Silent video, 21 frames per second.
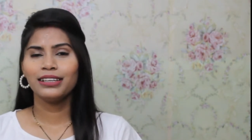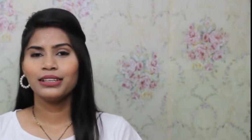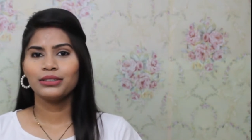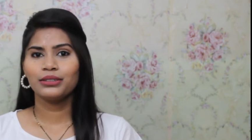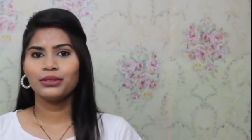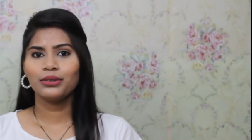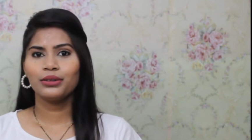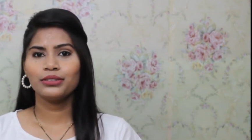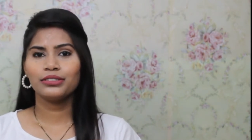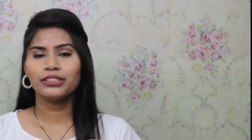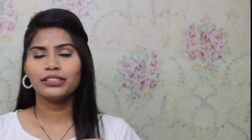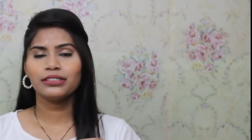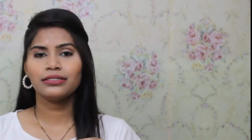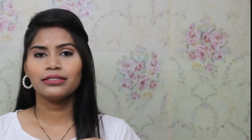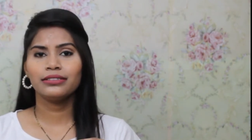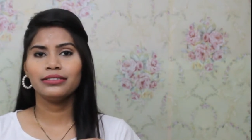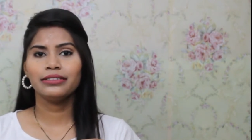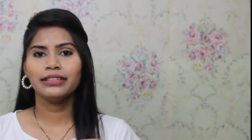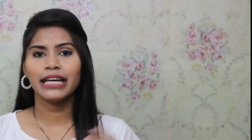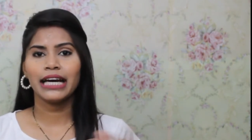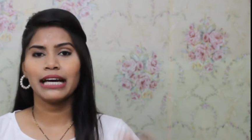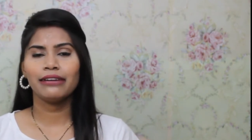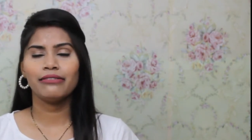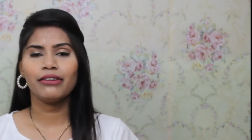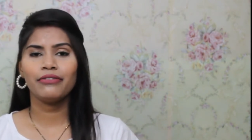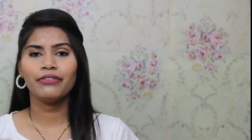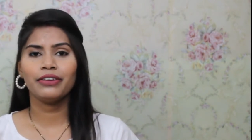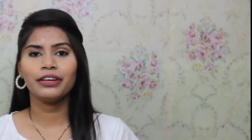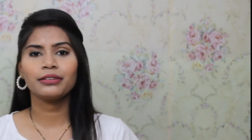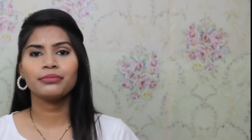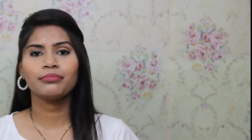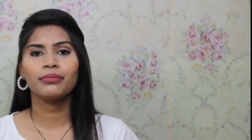सो so, जिस डी
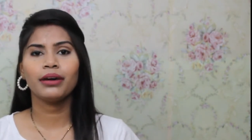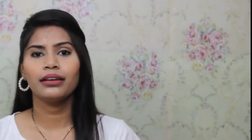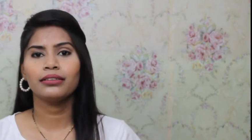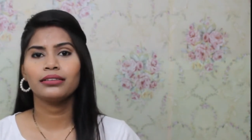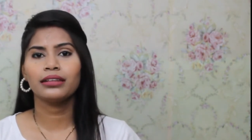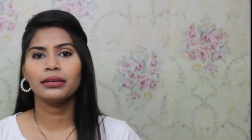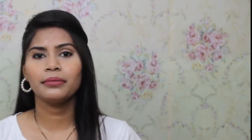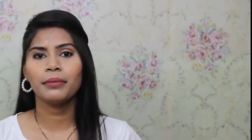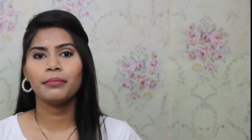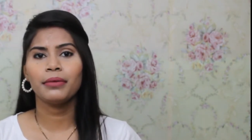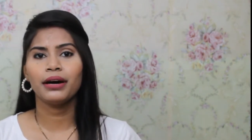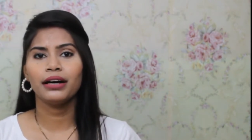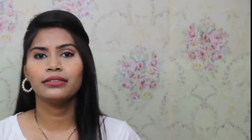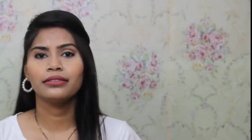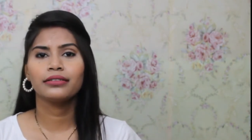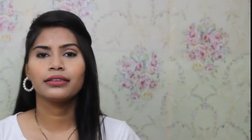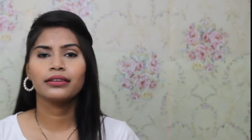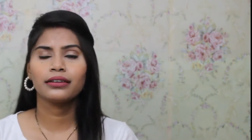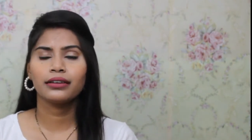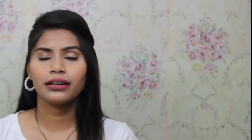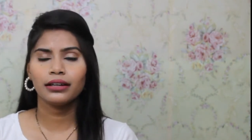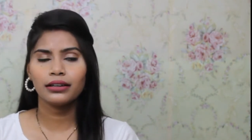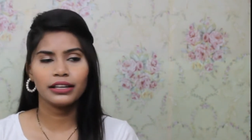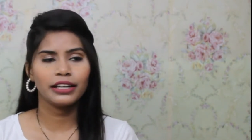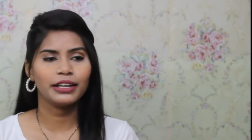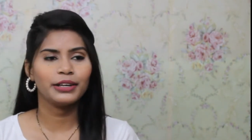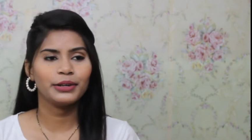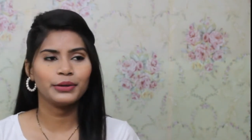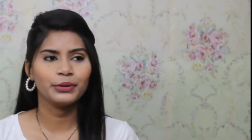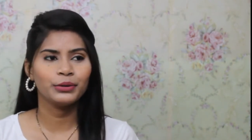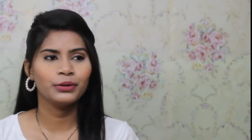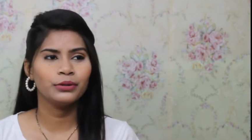फेस मास्क की मैं बात कर
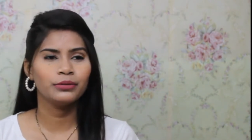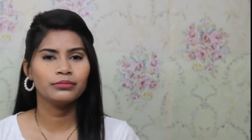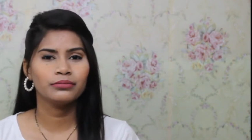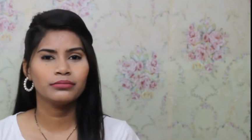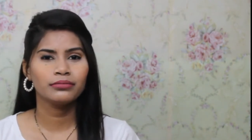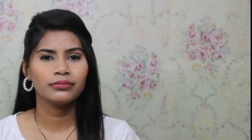रही हूँ